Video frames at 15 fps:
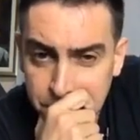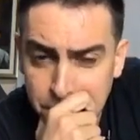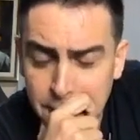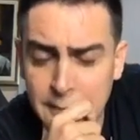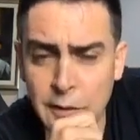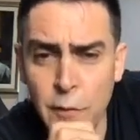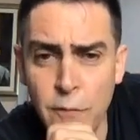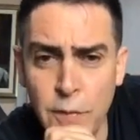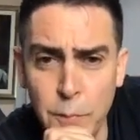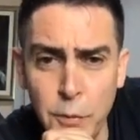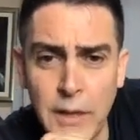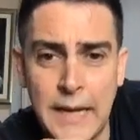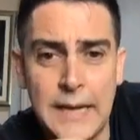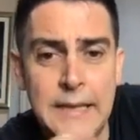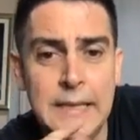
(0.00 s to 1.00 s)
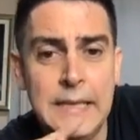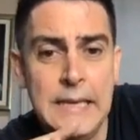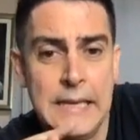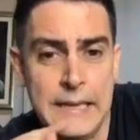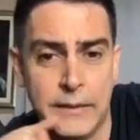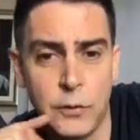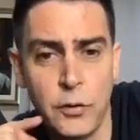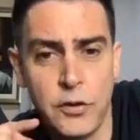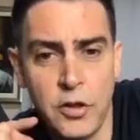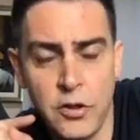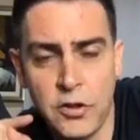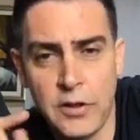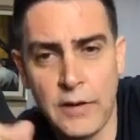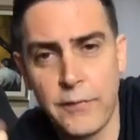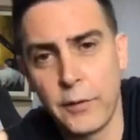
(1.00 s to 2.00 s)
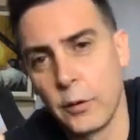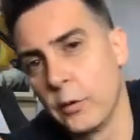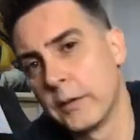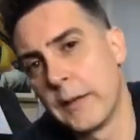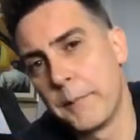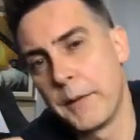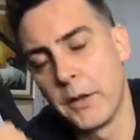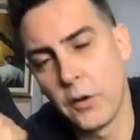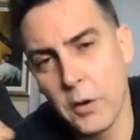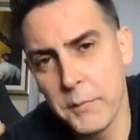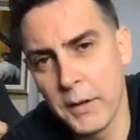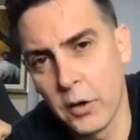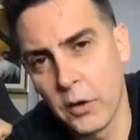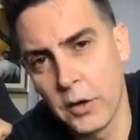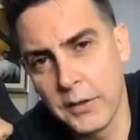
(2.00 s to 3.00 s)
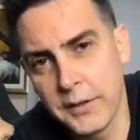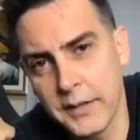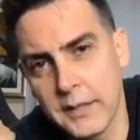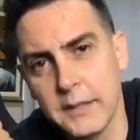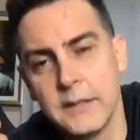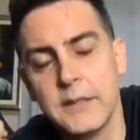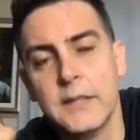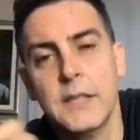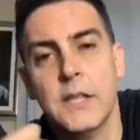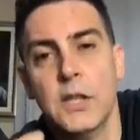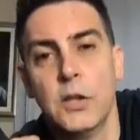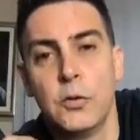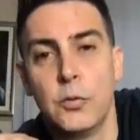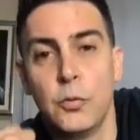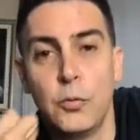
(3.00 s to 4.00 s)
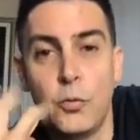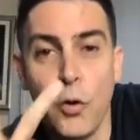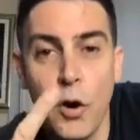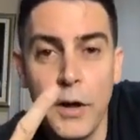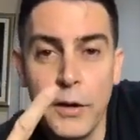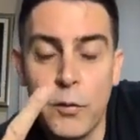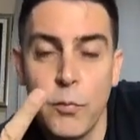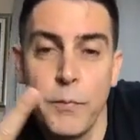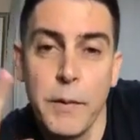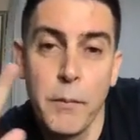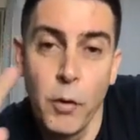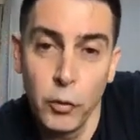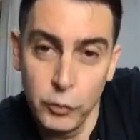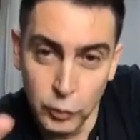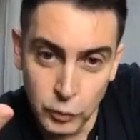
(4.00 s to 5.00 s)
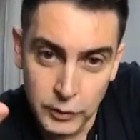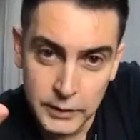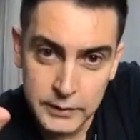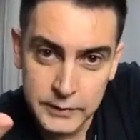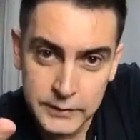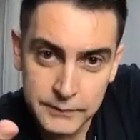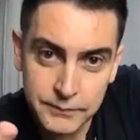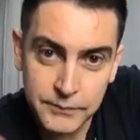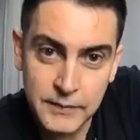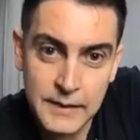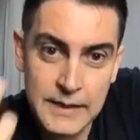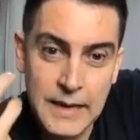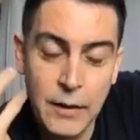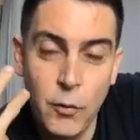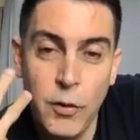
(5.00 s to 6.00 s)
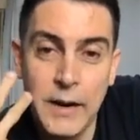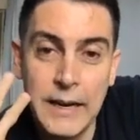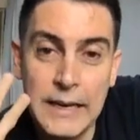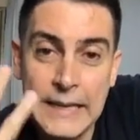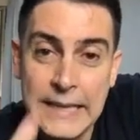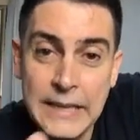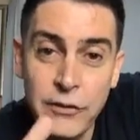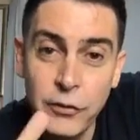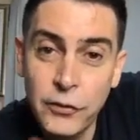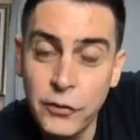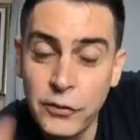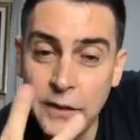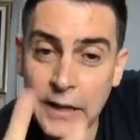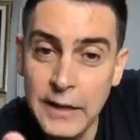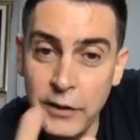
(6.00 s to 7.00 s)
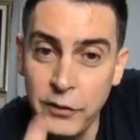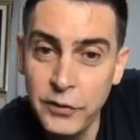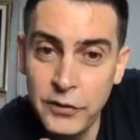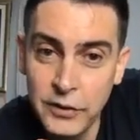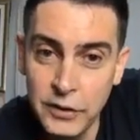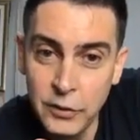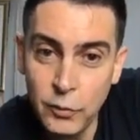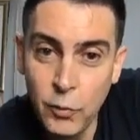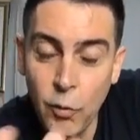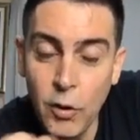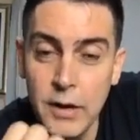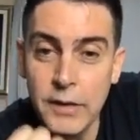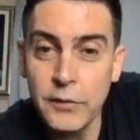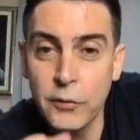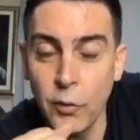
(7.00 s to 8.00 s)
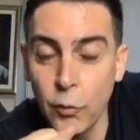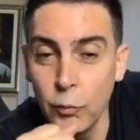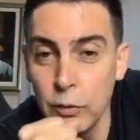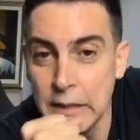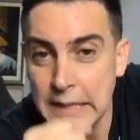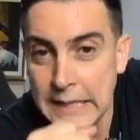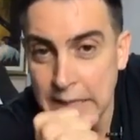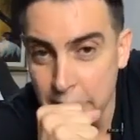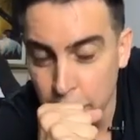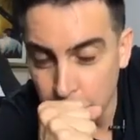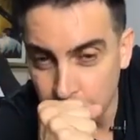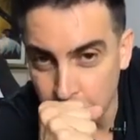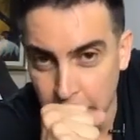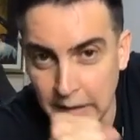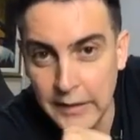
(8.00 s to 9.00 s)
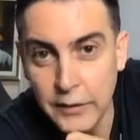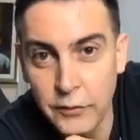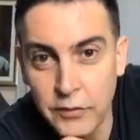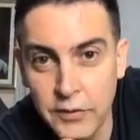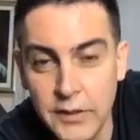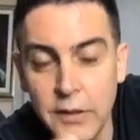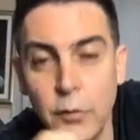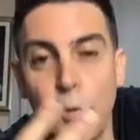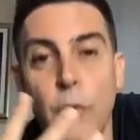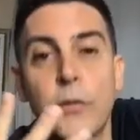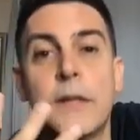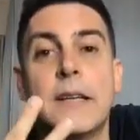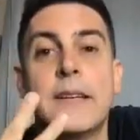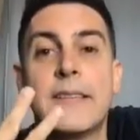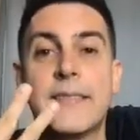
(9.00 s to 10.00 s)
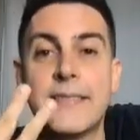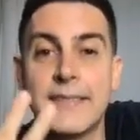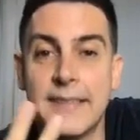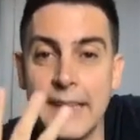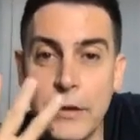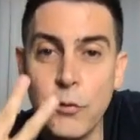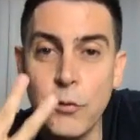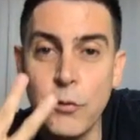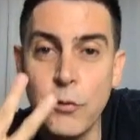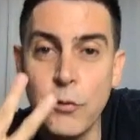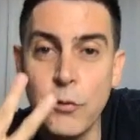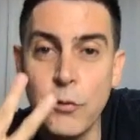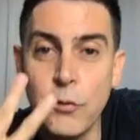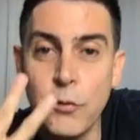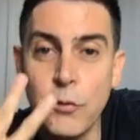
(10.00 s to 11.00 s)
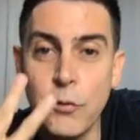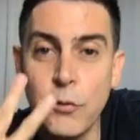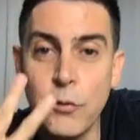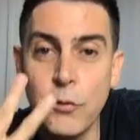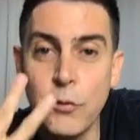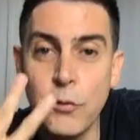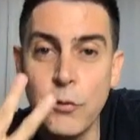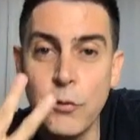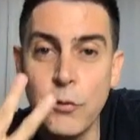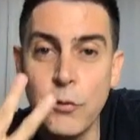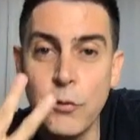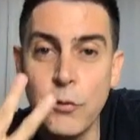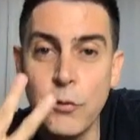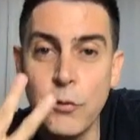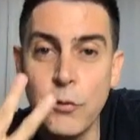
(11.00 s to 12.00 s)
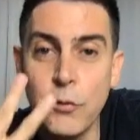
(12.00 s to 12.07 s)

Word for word: Então vamos lá. Então a gente já falou da menor melódica, do dórico bemol 2, e agora lídio sustenido 5. Olha só, o lídio sustenido 5 é o terceiro grau da menor